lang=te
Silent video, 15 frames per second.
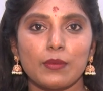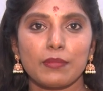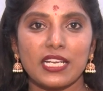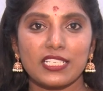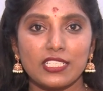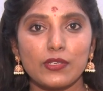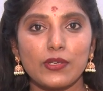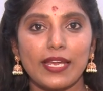
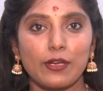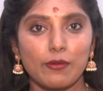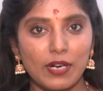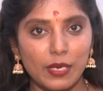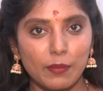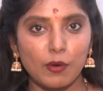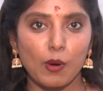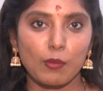ప్రజలు
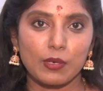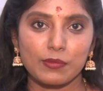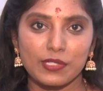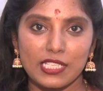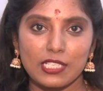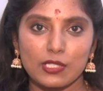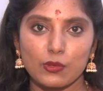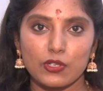ఎటువంటి ప్రాబ్లమ్స్
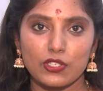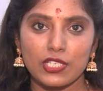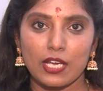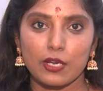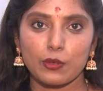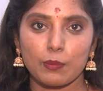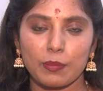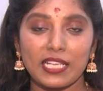తీసుకొచ్చారు